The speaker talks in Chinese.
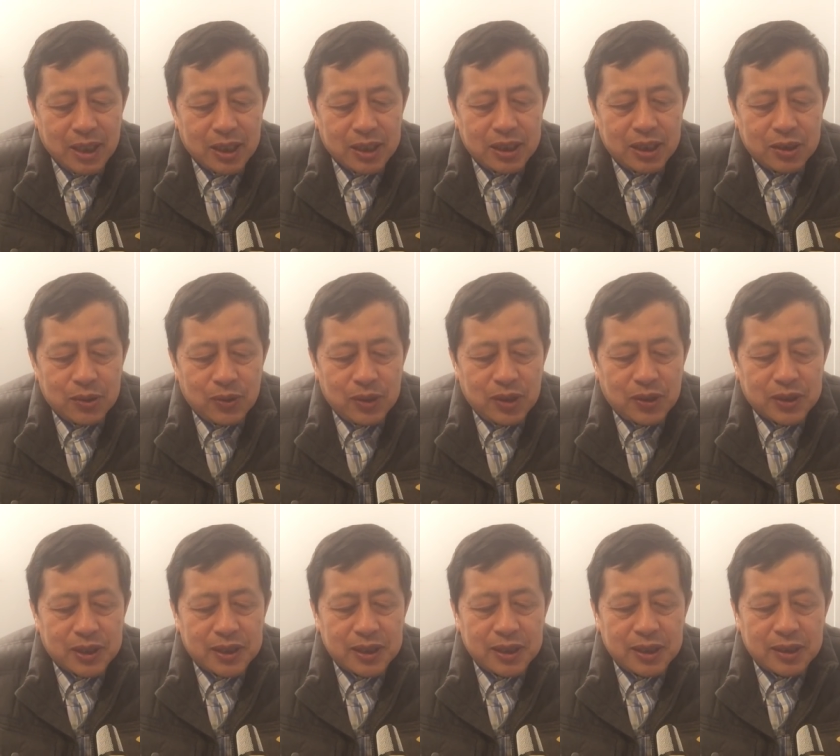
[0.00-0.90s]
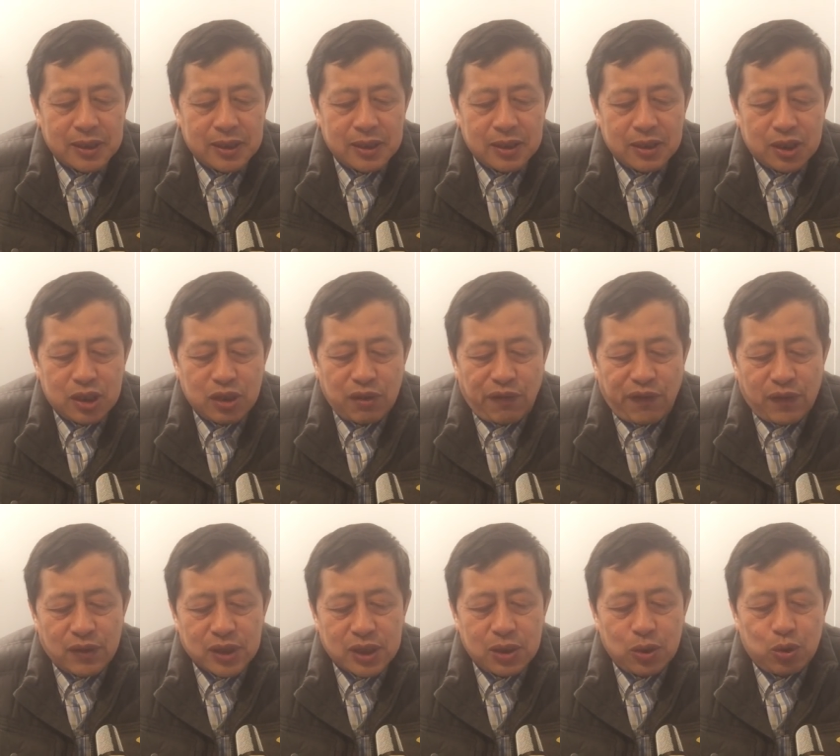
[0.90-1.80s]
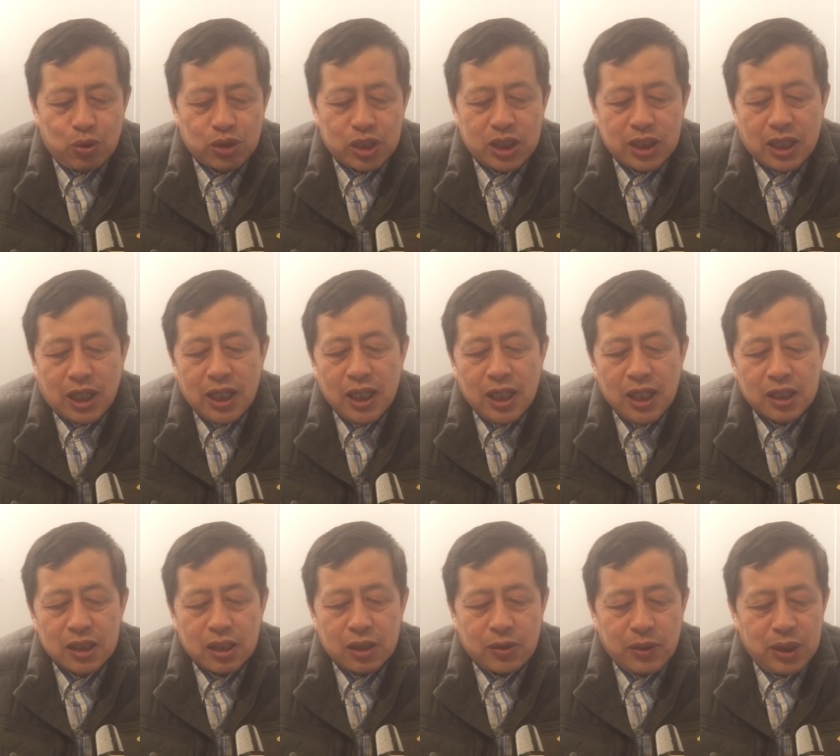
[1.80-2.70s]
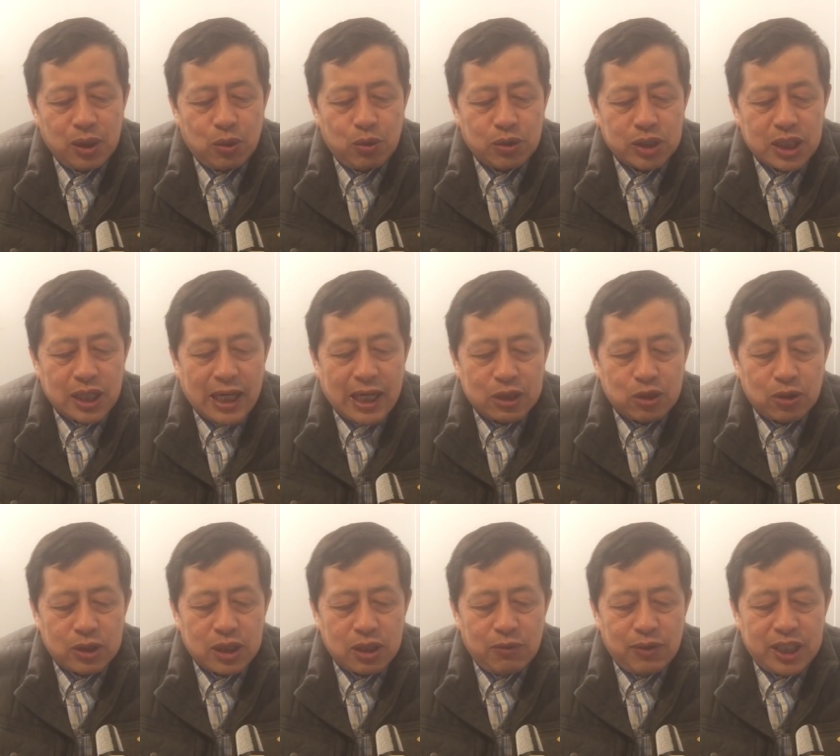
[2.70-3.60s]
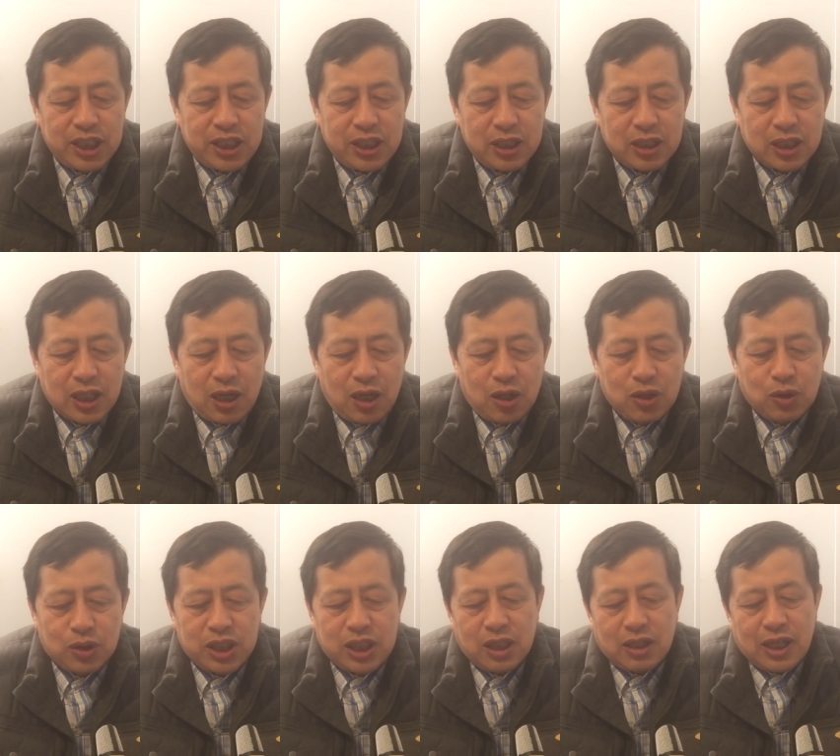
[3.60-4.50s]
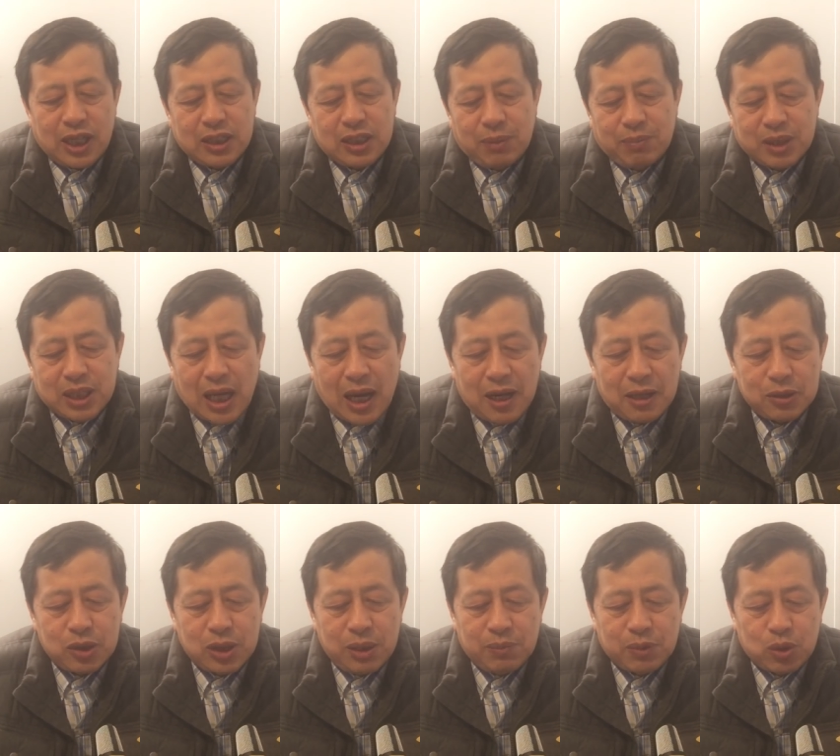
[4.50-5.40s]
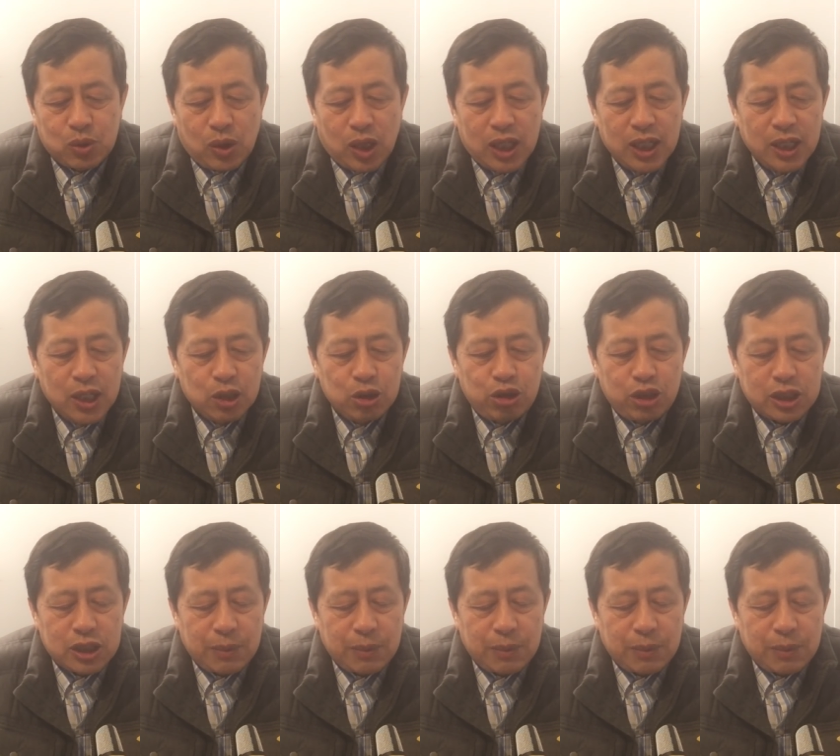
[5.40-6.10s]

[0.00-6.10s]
其中有14次是讽刺胡适的，这对于胡适来说，这位昔日的好友竟然这么做，确